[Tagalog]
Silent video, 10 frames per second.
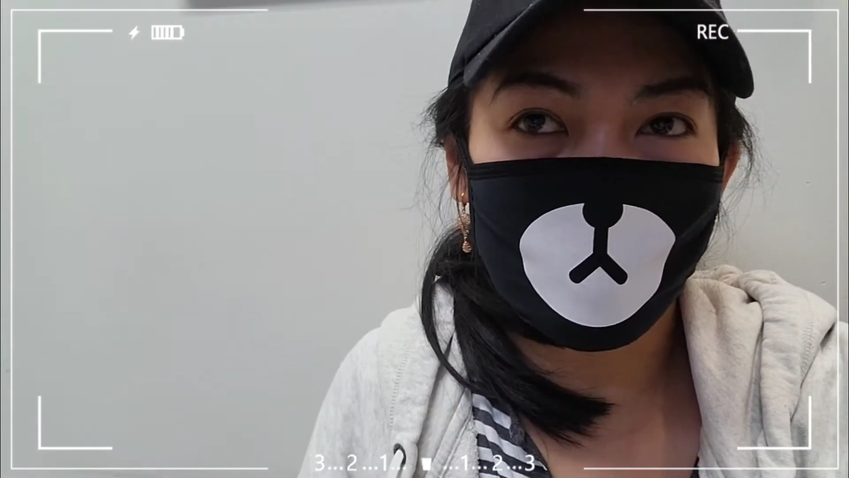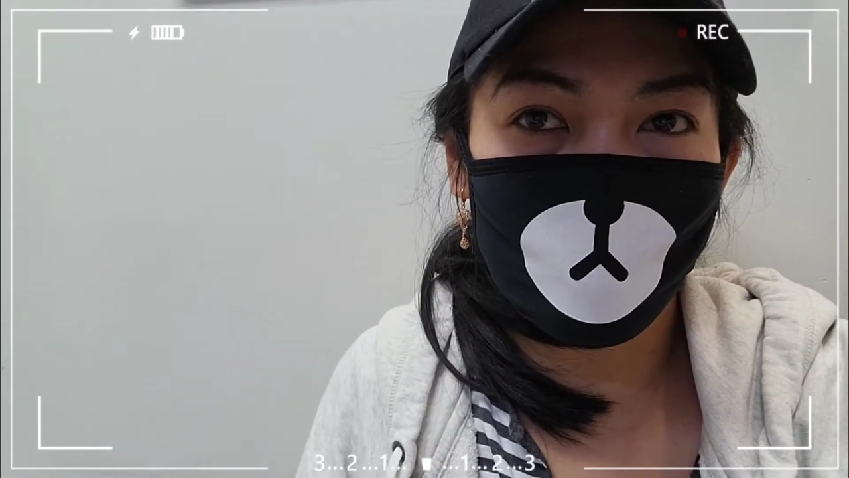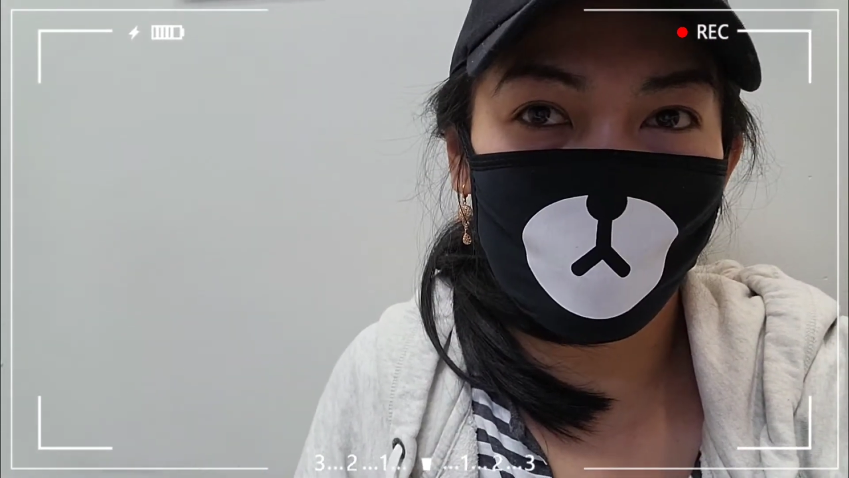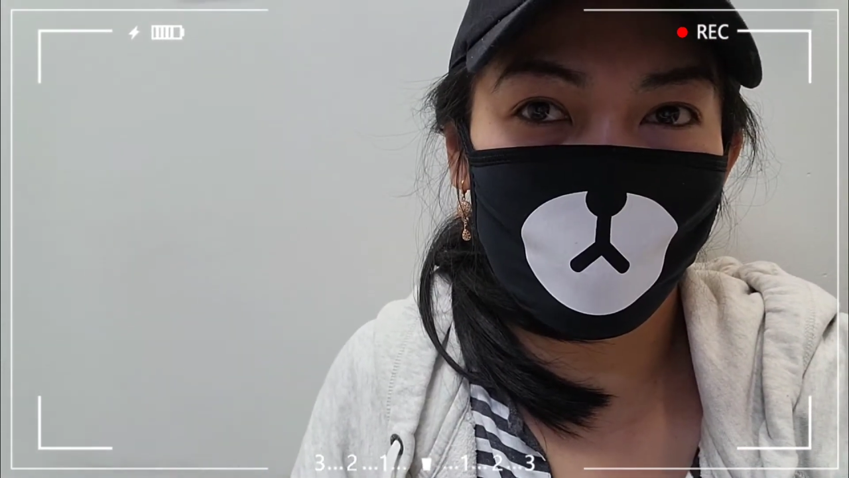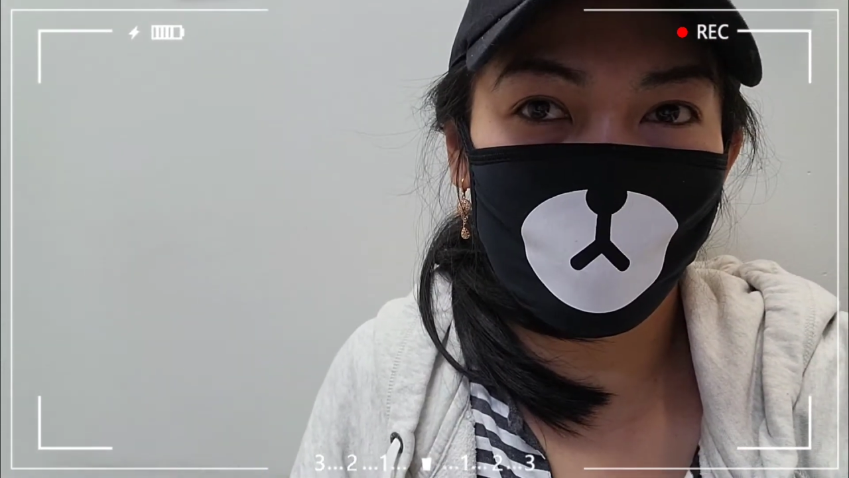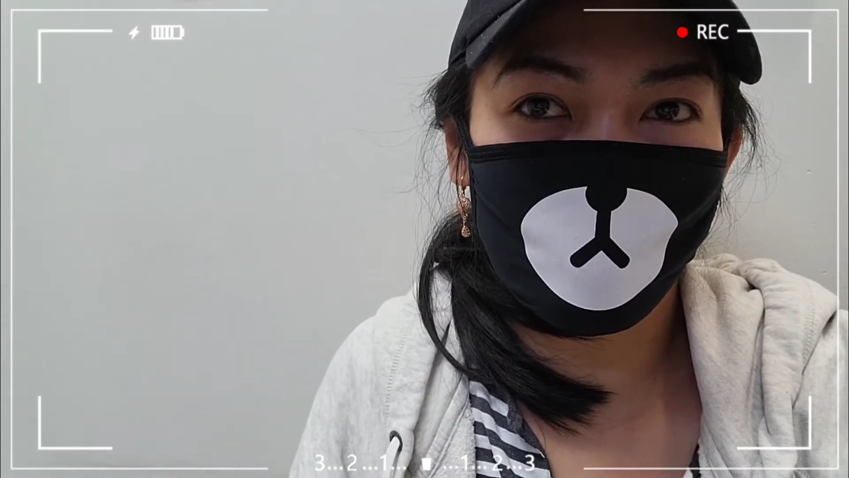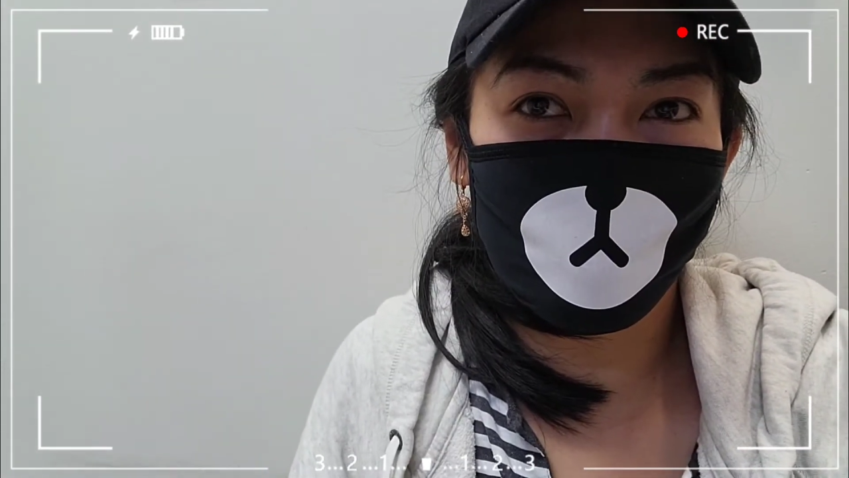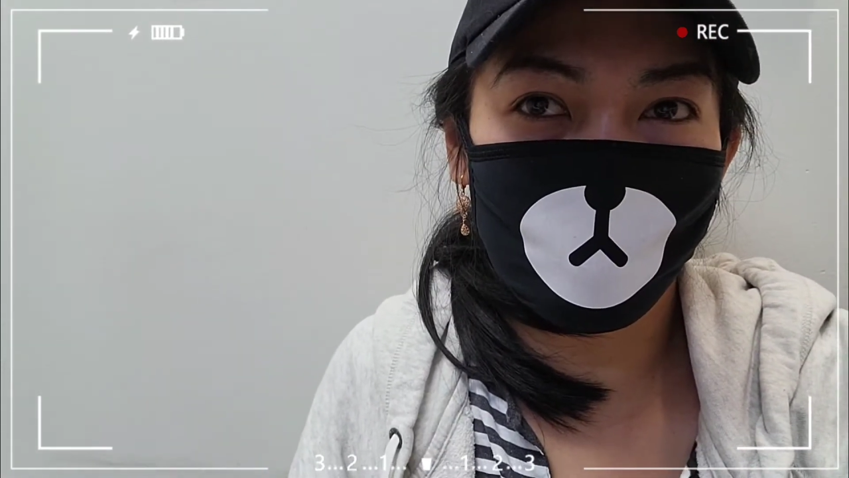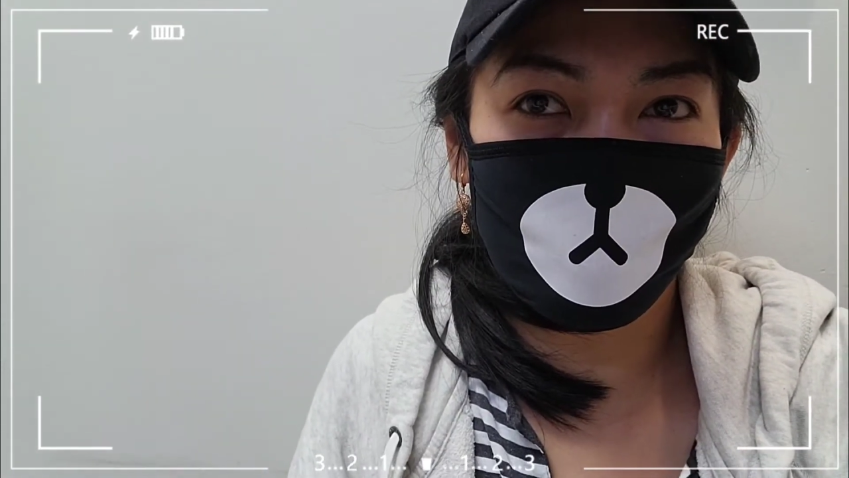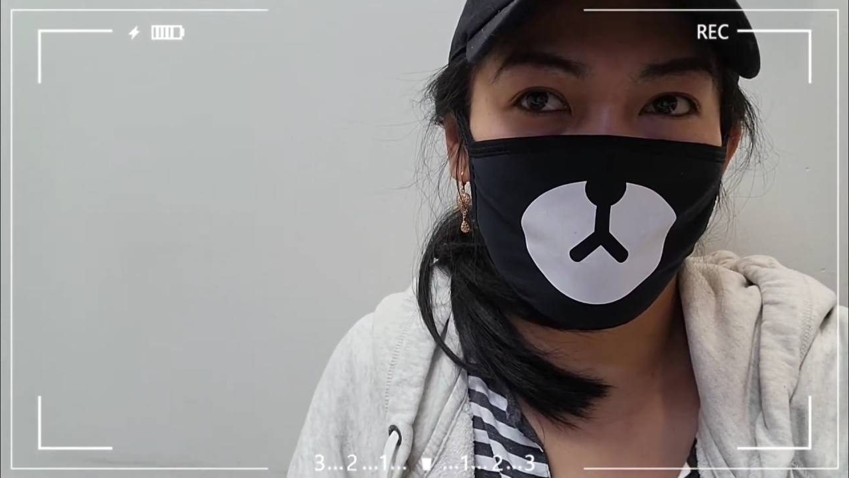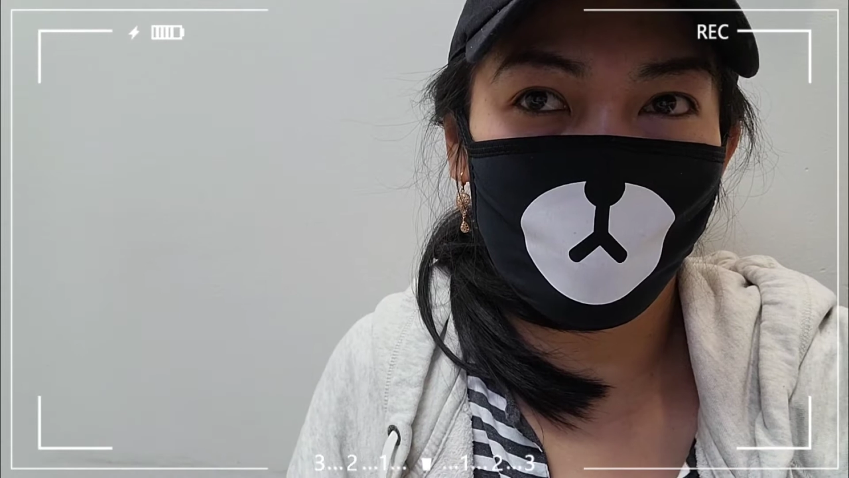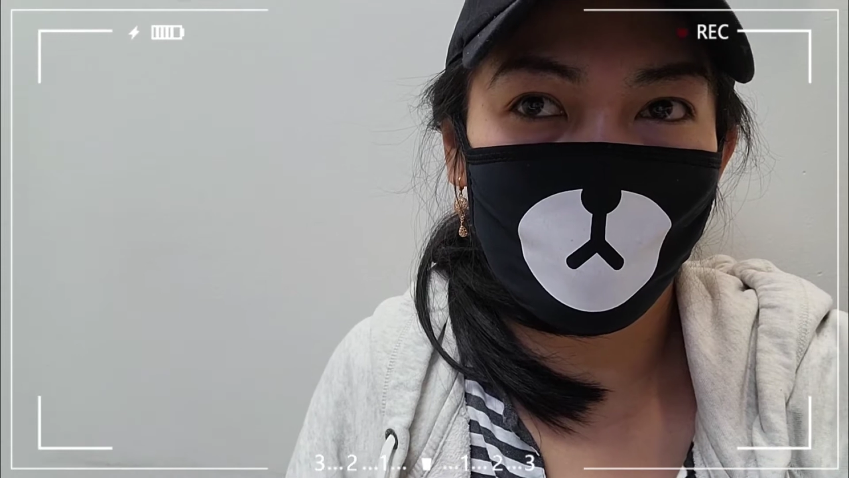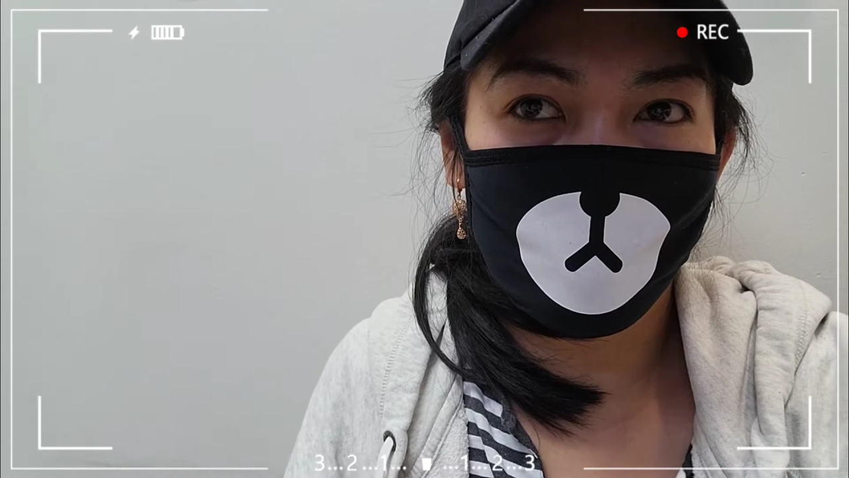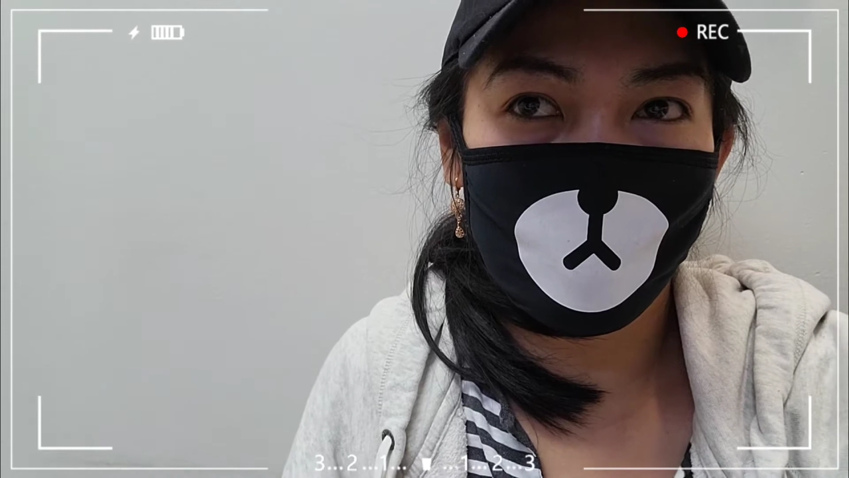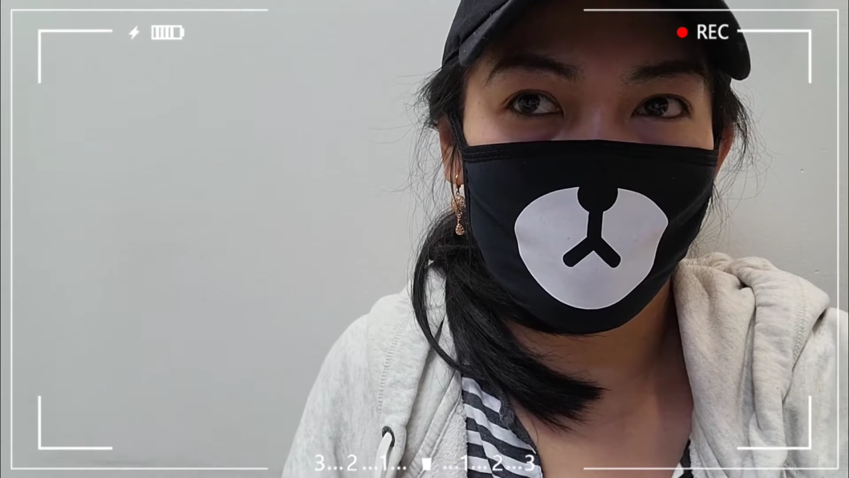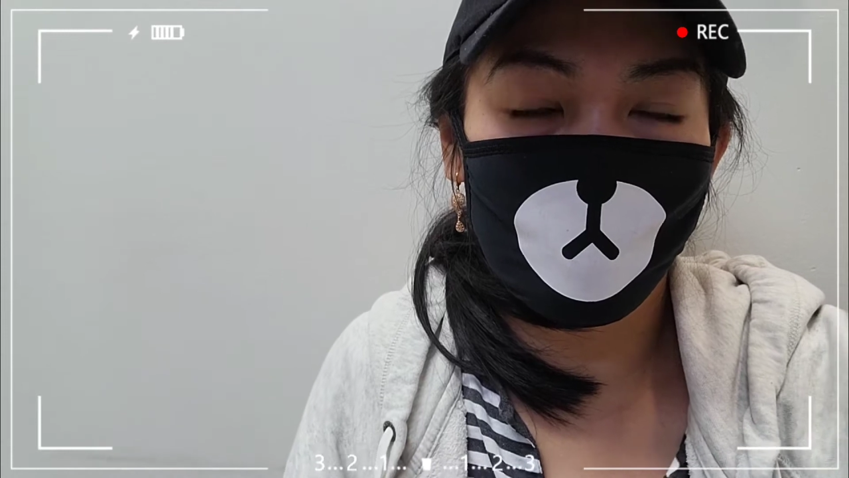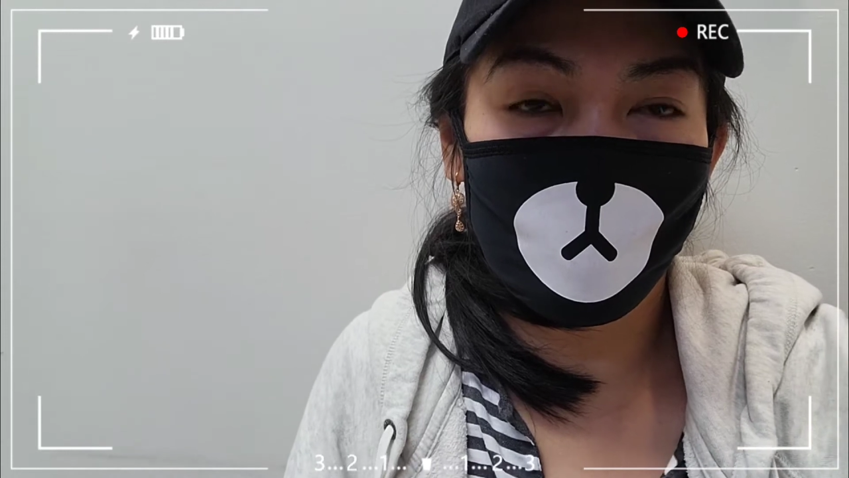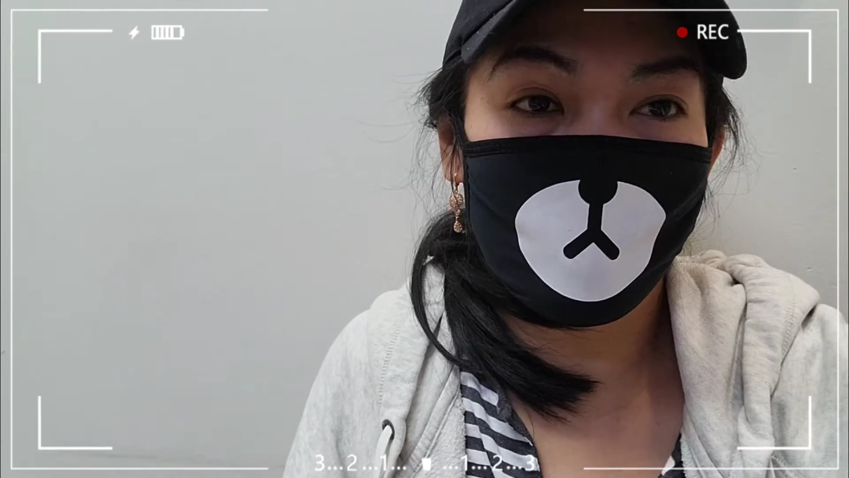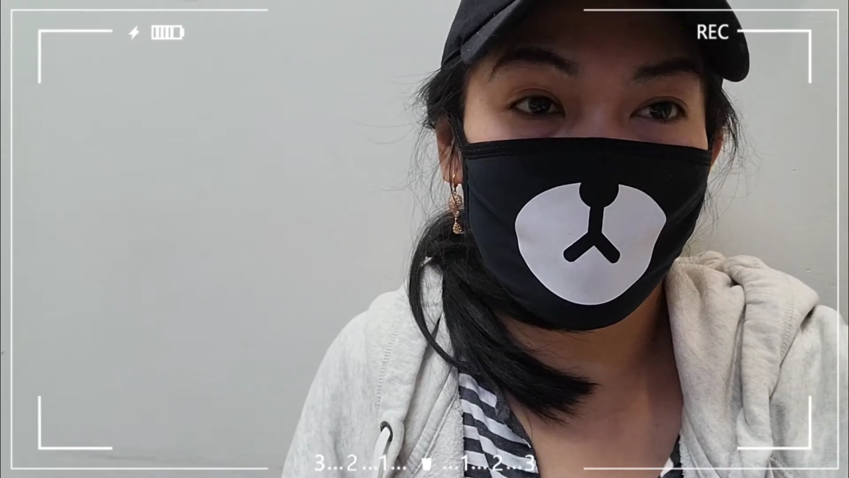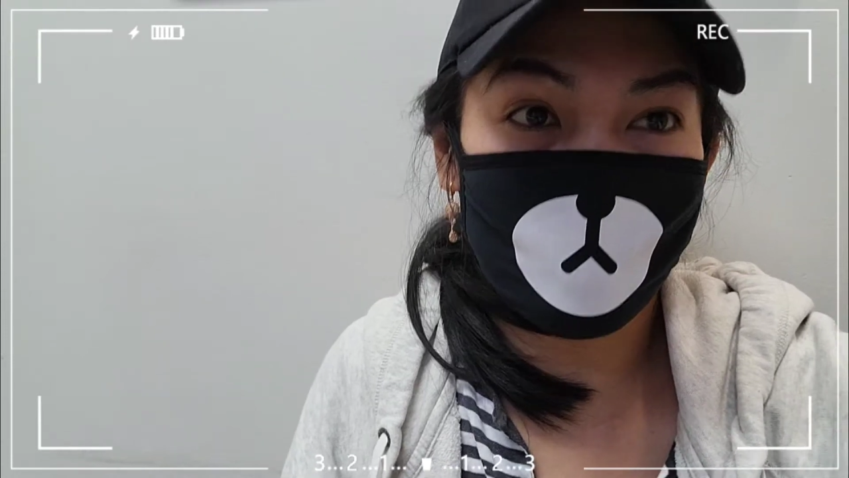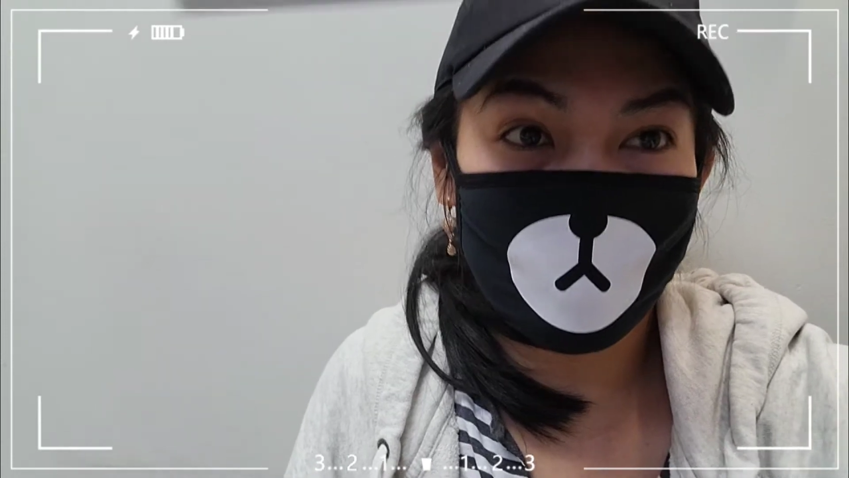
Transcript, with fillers: kasi yung appendix